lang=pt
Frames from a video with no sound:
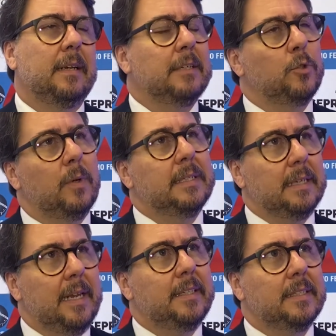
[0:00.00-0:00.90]
as suas
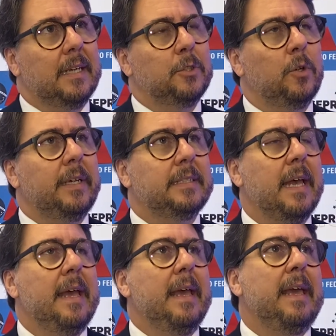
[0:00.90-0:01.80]
legislações
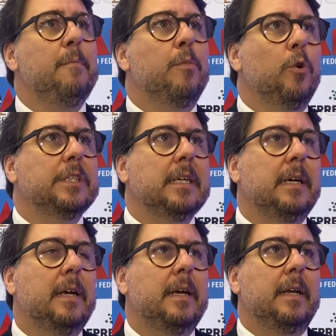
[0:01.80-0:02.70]
em
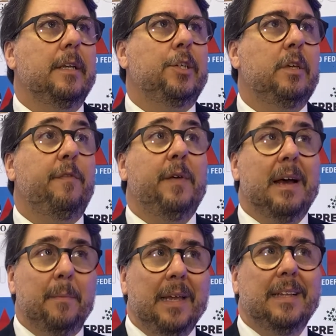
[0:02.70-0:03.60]
busca de
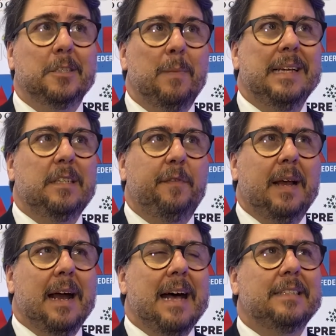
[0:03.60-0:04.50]
ferramentas mais
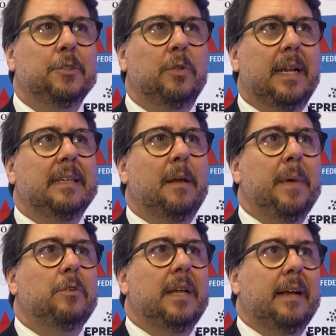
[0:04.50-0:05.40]
eficazes no
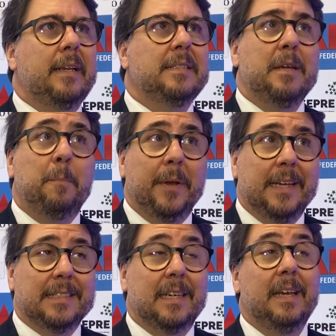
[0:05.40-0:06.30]
tratamento da crise da
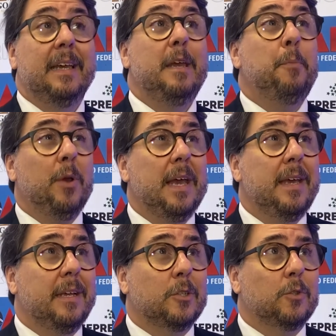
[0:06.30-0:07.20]
empresa. E por que
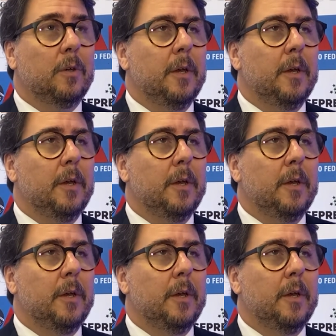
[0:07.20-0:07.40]
isso?